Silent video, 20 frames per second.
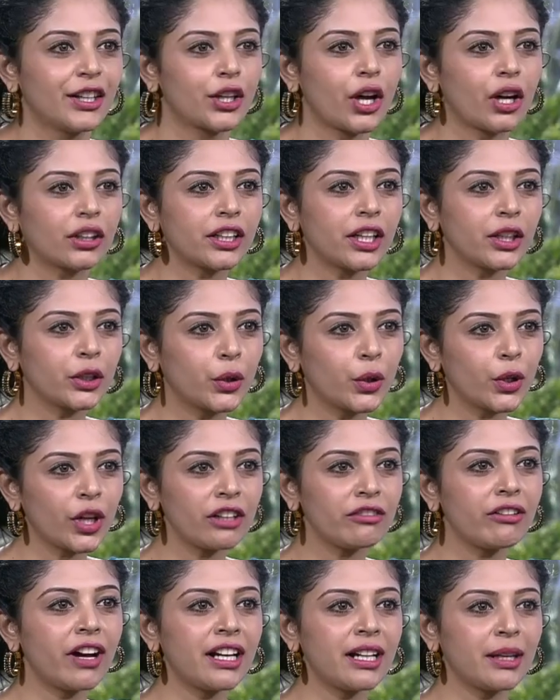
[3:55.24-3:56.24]
டாக்டர்
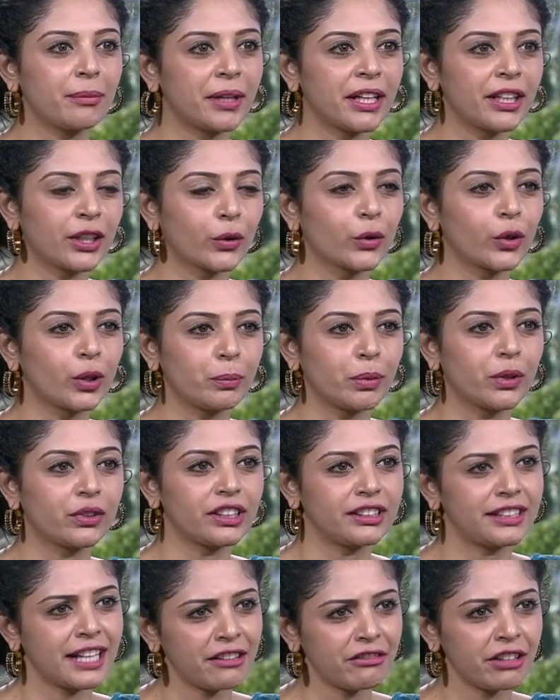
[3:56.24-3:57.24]
குடல்வால் அப்படிங்கிற உறுப்பு
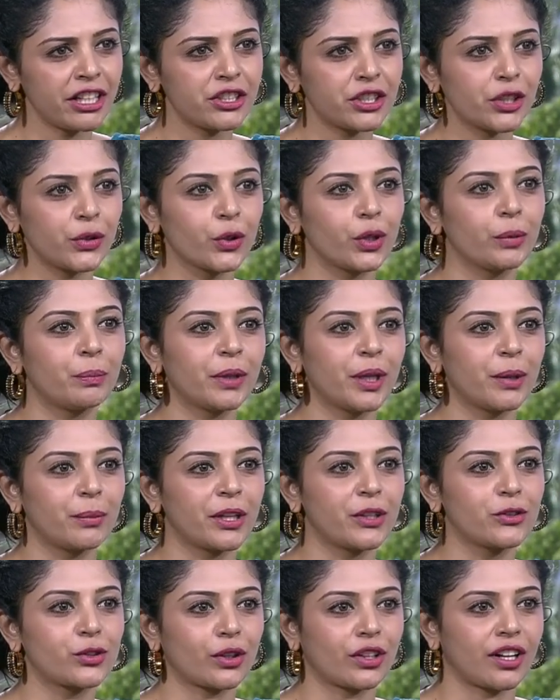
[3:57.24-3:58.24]
வந்து தேவையற்ற உறுப்பு
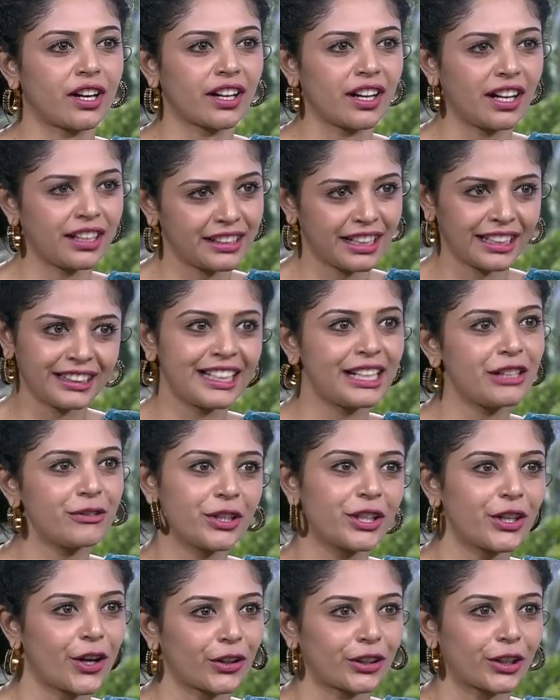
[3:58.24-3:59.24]
அப்படின்னு சொல்கிறாங்க அது எந்த
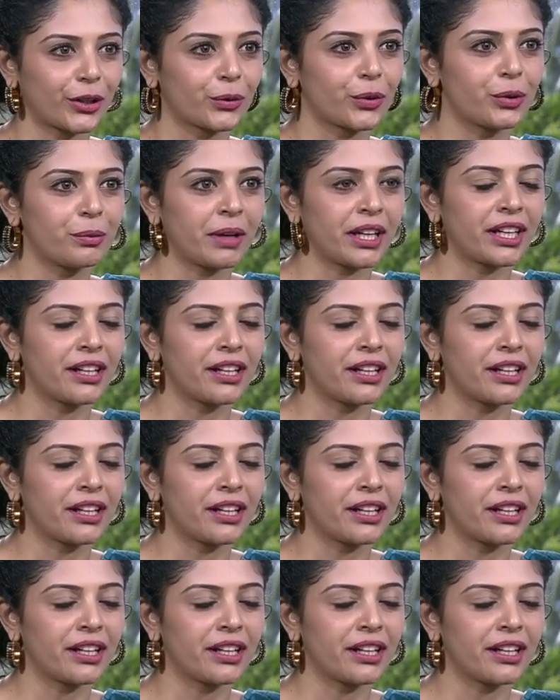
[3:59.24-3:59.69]
அளவுக்கு டாக்டர் உண்மை